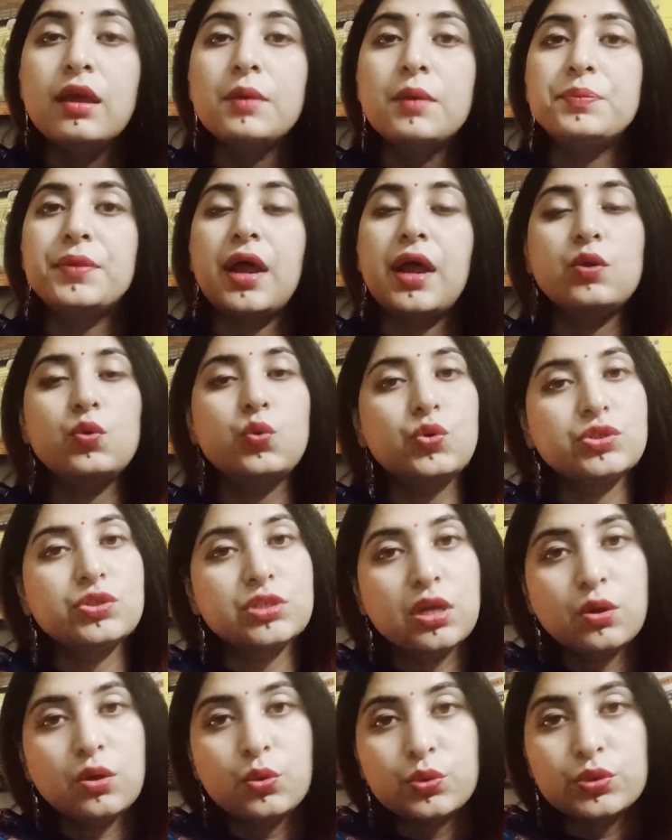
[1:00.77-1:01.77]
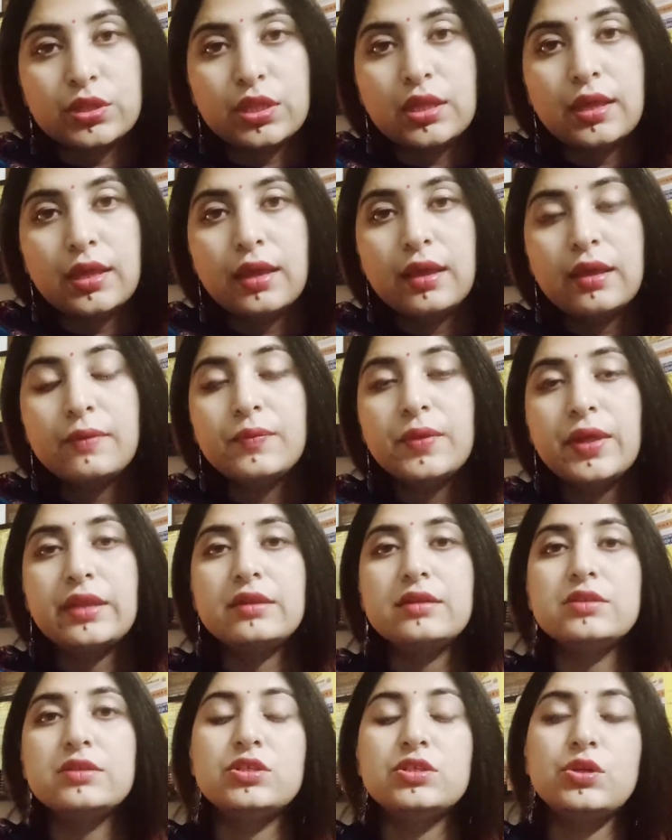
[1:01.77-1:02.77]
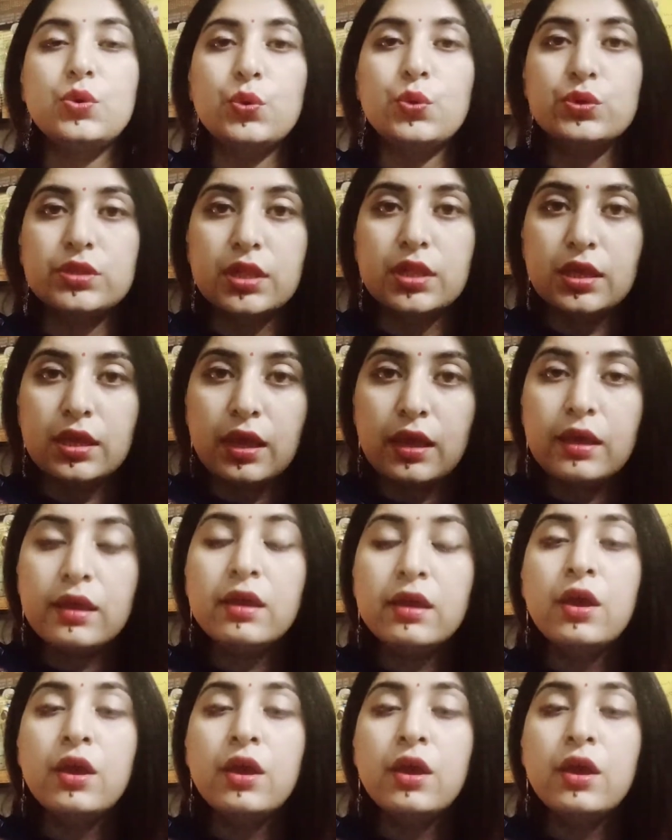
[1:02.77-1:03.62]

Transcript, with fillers: प्राण ऊर्जा होती है एनर्जी होती है